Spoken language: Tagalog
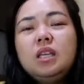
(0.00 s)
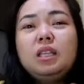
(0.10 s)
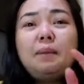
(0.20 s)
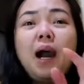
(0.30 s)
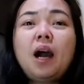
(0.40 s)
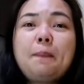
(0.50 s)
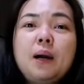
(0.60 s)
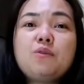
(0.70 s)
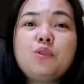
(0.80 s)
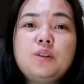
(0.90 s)
hindi
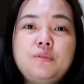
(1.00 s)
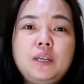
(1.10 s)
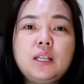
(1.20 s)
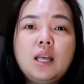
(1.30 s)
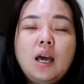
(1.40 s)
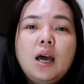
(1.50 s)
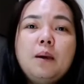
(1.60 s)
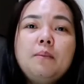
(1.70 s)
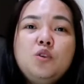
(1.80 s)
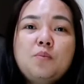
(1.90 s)
makakapag-fulfill,
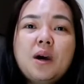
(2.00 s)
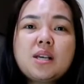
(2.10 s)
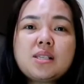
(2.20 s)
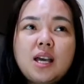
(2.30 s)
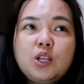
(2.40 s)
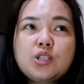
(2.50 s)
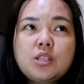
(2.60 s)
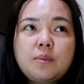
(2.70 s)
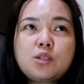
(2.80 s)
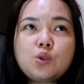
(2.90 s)
yung mga sellers
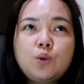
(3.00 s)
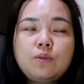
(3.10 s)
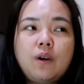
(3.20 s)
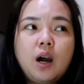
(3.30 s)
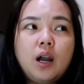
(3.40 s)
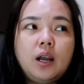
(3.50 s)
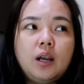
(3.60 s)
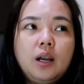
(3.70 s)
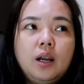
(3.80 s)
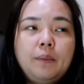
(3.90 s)
naman so far,